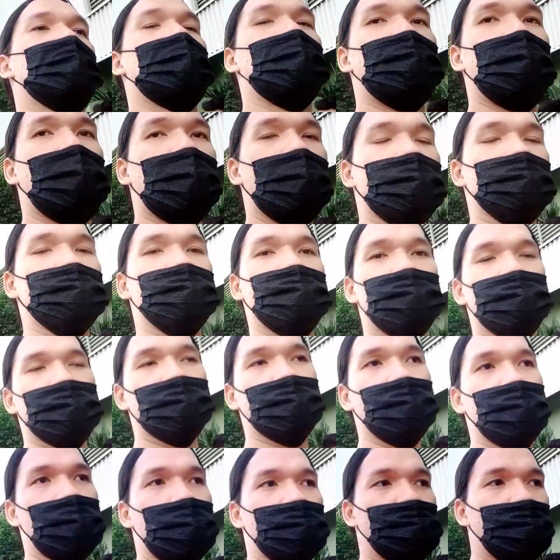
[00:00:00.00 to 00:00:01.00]
nabakaigson
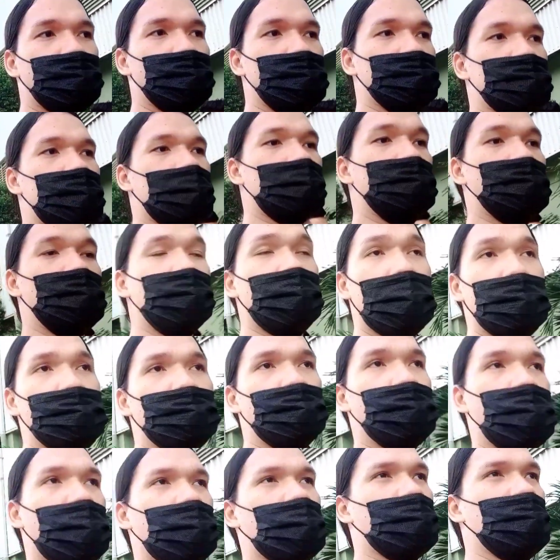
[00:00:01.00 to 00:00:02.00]
dito na po yun sa
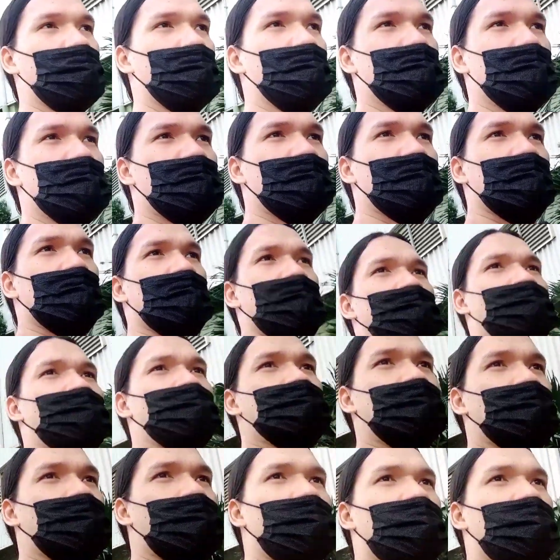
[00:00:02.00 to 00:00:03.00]
Lapu-Lapu kay most,